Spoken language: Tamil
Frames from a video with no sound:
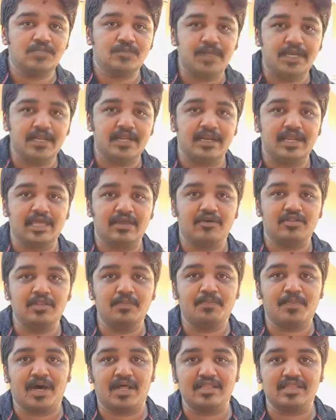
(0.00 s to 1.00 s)
உள்ள ஸ்பீடை நீங்கள்
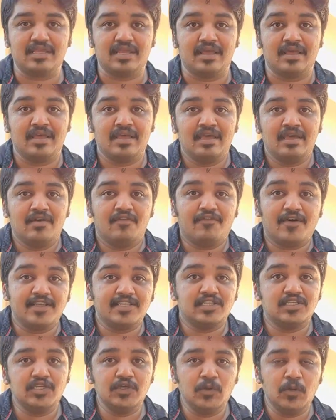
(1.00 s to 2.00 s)
வந்து பார்த்துங்க
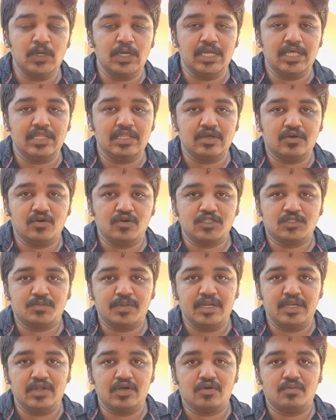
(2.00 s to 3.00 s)
ஃபஸ்ட்டு உள்ளதுக்கும்
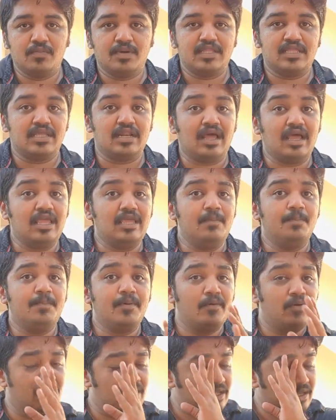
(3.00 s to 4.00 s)
ஸ்பீடுக்கும் பார்த்திங்கன்னா
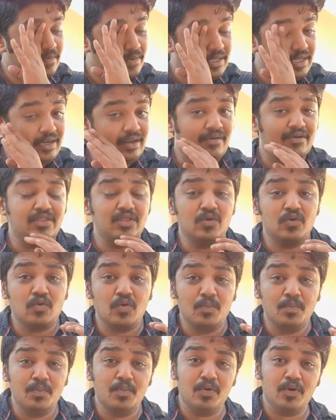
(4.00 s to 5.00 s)
இப்போ உள்ளதுக்கும் பார்த்திங்கன்னா வந்து
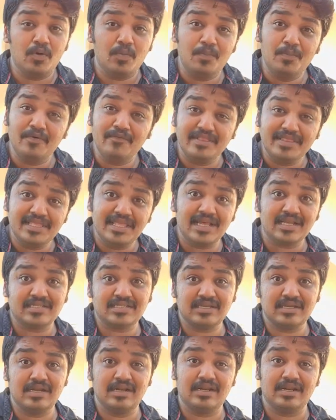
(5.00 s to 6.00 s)
ரொம்ப ரொம்ப
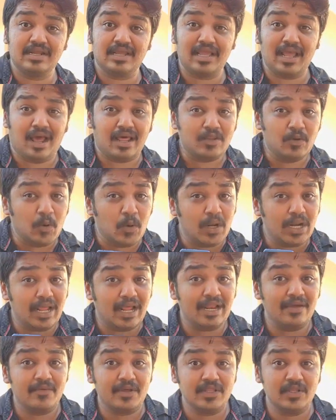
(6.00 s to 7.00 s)
வித்தியாசங்கள் இருக்குது அது
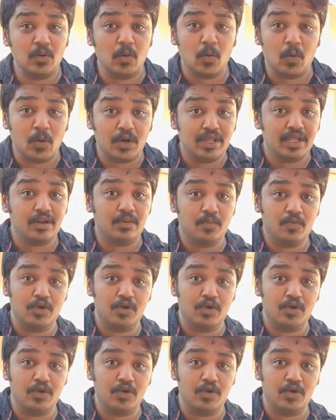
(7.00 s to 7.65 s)
உங்களால் வந்து உணர